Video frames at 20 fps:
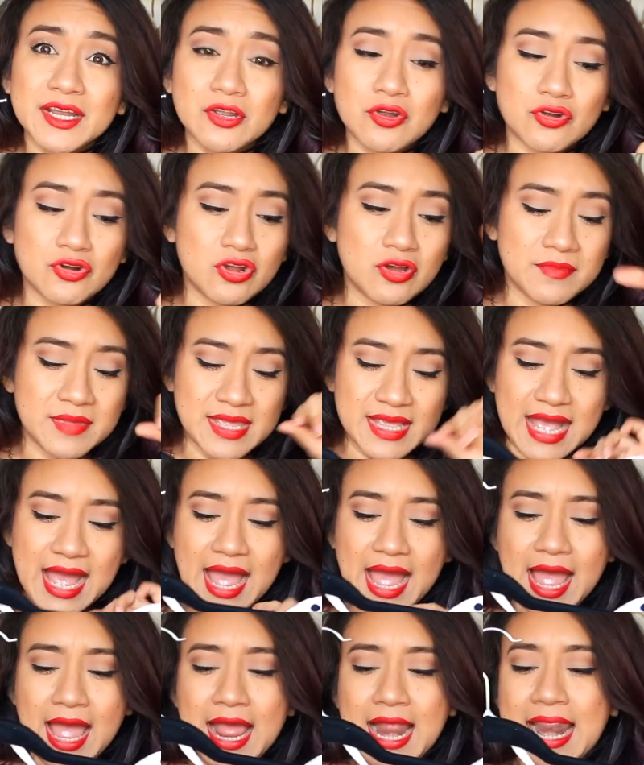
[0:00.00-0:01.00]
económica,
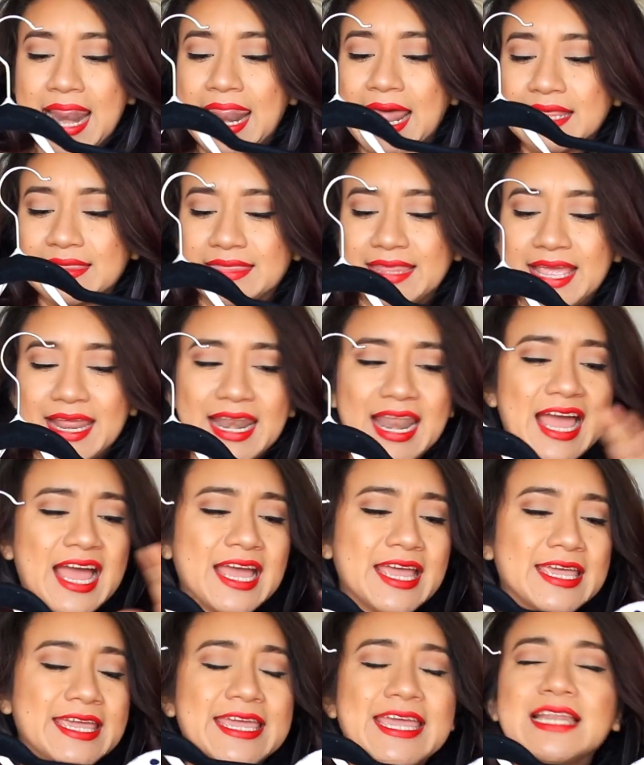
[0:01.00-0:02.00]
la
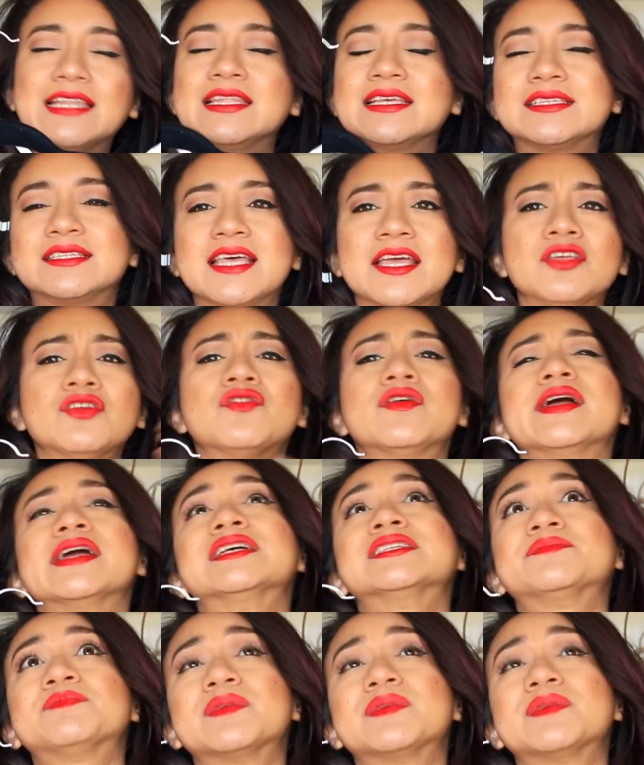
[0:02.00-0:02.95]
tela y el diseño es